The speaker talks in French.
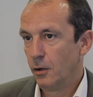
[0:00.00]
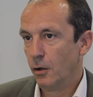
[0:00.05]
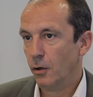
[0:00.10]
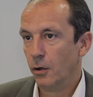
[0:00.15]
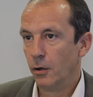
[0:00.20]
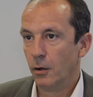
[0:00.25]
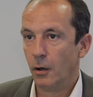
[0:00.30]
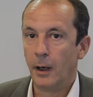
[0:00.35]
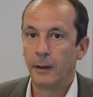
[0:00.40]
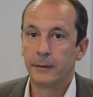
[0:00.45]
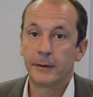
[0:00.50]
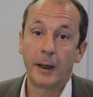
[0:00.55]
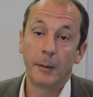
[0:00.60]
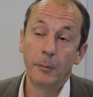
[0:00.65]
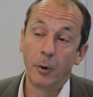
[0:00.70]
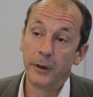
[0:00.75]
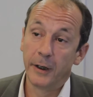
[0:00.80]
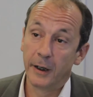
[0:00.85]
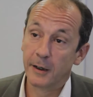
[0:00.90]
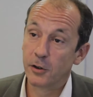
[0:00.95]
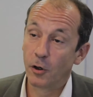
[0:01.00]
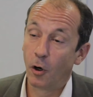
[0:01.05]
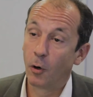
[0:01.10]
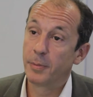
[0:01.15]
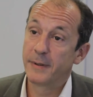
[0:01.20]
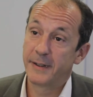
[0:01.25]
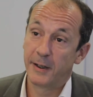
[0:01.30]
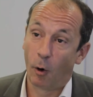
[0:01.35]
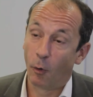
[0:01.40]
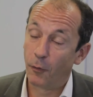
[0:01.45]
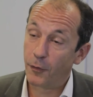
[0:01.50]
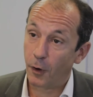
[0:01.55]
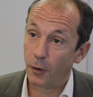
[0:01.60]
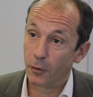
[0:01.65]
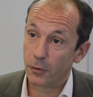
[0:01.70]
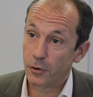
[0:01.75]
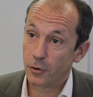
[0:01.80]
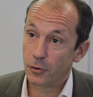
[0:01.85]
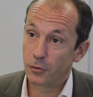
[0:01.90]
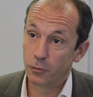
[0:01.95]
Euh, un très bon exemple, c'est en
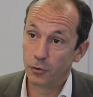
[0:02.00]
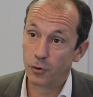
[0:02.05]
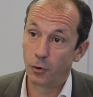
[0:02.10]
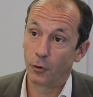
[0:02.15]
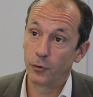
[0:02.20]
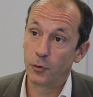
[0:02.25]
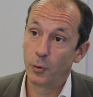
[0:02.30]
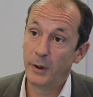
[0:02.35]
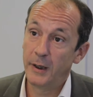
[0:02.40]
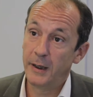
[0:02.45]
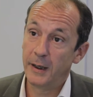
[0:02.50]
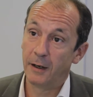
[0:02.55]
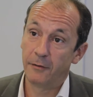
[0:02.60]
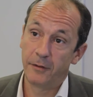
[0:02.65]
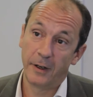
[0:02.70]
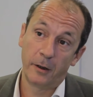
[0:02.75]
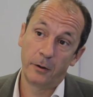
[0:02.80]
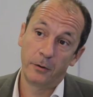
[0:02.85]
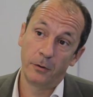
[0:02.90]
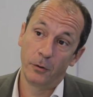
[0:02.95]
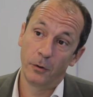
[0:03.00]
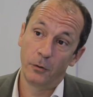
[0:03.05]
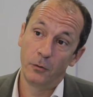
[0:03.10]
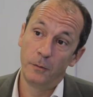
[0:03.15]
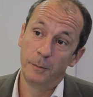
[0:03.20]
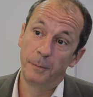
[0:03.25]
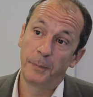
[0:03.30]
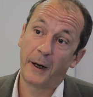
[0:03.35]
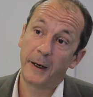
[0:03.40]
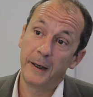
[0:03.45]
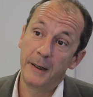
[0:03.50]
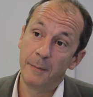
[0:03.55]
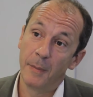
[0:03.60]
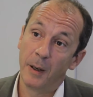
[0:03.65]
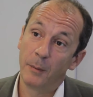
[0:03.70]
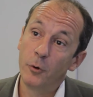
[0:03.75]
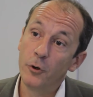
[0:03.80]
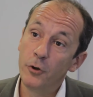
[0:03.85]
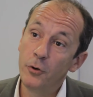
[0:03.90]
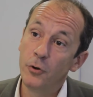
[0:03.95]
France aujourd'hui, avec euh, une prime,
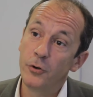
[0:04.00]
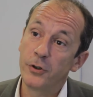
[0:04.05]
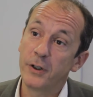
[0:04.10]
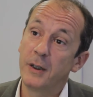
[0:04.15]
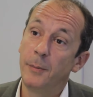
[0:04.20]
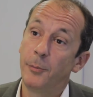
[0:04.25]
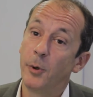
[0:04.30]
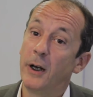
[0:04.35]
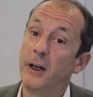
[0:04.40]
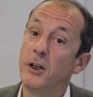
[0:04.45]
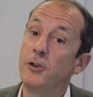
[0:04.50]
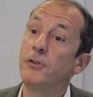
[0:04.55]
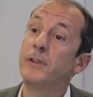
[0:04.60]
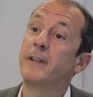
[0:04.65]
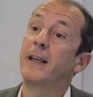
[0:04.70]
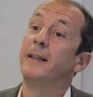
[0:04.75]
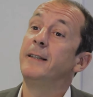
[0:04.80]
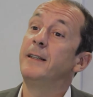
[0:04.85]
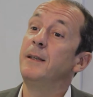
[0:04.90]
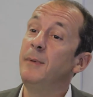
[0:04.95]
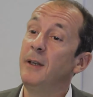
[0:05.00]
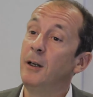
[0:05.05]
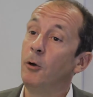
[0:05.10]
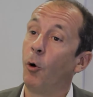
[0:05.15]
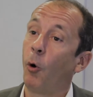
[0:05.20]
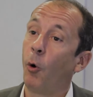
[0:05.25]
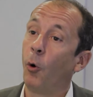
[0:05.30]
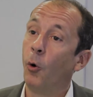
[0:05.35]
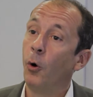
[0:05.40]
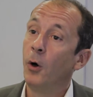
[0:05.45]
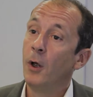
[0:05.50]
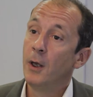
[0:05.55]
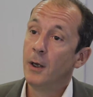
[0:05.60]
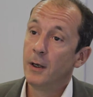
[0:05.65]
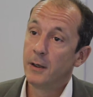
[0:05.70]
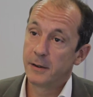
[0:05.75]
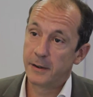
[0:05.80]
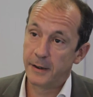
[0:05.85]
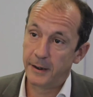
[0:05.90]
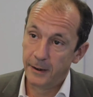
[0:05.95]
un bonus qui peut aller jusqu'à 10 000 euros
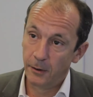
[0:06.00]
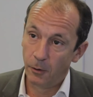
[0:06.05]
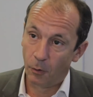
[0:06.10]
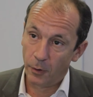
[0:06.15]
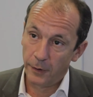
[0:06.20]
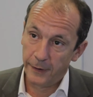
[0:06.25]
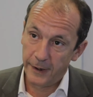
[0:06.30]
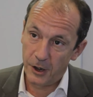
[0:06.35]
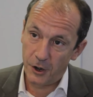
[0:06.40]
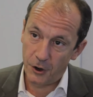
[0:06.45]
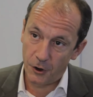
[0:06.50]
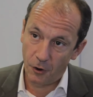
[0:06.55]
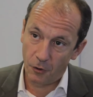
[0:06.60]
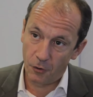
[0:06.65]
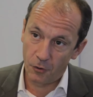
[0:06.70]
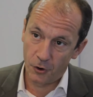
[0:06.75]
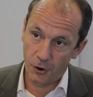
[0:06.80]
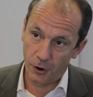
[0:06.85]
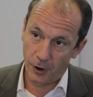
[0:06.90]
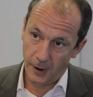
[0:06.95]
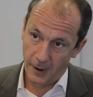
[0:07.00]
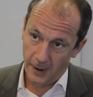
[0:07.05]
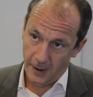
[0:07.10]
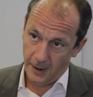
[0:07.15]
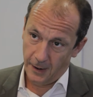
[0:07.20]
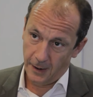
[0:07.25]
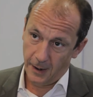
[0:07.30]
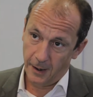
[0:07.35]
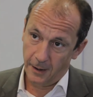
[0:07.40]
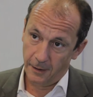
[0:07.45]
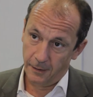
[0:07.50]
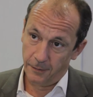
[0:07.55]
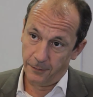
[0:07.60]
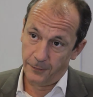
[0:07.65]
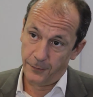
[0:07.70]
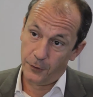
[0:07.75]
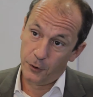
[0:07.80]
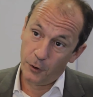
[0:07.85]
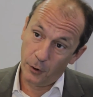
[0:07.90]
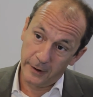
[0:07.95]
si on échange un
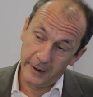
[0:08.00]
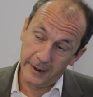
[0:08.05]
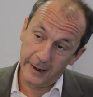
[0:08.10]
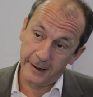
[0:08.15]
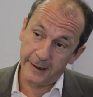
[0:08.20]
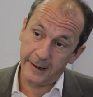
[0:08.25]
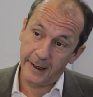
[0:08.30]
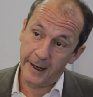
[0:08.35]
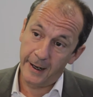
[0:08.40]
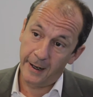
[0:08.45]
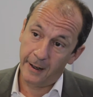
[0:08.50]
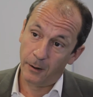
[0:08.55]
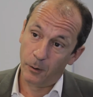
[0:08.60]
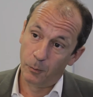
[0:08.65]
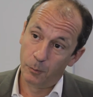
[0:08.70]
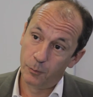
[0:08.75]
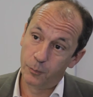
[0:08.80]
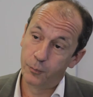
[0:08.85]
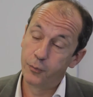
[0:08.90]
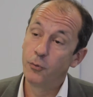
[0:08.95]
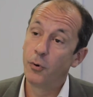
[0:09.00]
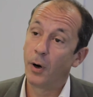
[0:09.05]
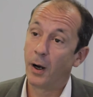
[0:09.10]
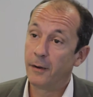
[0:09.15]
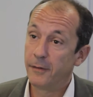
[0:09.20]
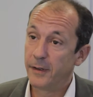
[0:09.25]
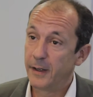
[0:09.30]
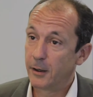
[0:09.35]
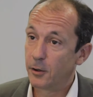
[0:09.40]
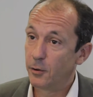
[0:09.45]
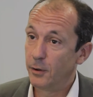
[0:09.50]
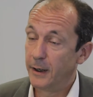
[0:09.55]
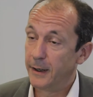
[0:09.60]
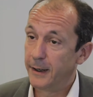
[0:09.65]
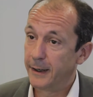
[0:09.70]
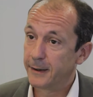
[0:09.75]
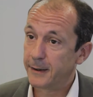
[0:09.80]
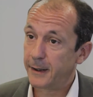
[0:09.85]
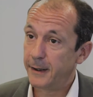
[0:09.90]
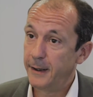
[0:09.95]
vieux diesel pour un véhicule
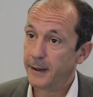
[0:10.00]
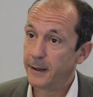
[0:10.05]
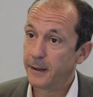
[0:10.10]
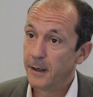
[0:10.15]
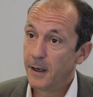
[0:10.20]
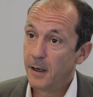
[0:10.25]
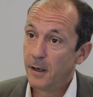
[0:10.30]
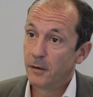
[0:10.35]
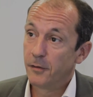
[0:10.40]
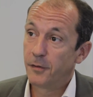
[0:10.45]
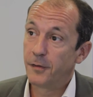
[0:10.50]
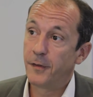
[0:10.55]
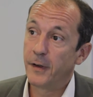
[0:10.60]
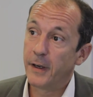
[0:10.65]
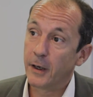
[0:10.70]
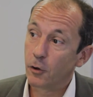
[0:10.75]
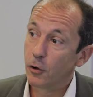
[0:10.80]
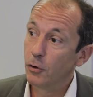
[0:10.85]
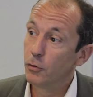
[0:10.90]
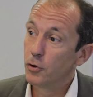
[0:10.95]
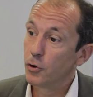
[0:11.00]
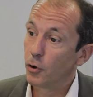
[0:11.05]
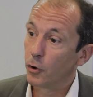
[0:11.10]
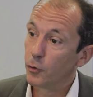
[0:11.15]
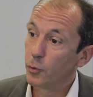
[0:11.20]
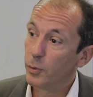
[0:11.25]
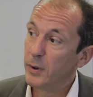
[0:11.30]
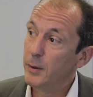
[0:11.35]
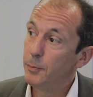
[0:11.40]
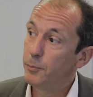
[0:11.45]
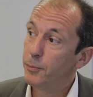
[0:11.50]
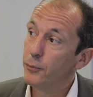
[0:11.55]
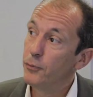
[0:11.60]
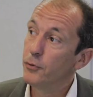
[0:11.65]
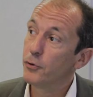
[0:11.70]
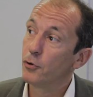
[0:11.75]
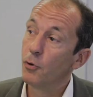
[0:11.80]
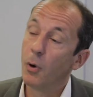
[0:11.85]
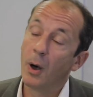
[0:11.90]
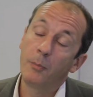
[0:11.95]
électrique, fait qu'aujourd'hui,
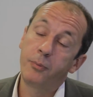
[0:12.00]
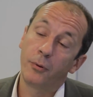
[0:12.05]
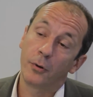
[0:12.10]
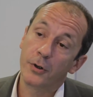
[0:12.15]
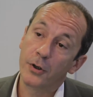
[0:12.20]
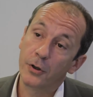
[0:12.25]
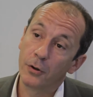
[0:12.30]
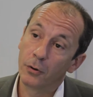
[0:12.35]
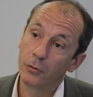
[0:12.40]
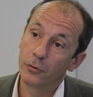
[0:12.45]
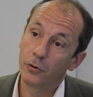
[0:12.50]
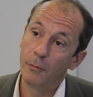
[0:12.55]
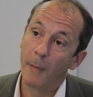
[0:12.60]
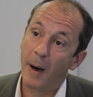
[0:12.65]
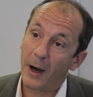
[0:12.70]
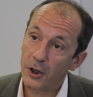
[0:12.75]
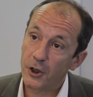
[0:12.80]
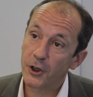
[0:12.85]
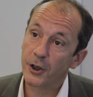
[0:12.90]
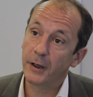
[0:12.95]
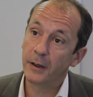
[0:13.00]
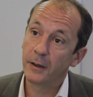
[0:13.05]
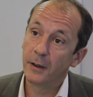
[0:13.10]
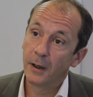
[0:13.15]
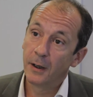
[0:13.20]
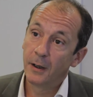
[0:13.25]
plus de 1% du marché